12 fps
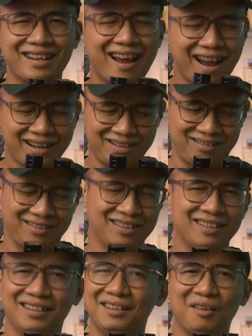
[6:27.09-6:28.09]
chai
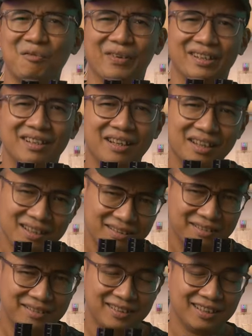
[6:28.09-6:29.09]
không phải nghĩ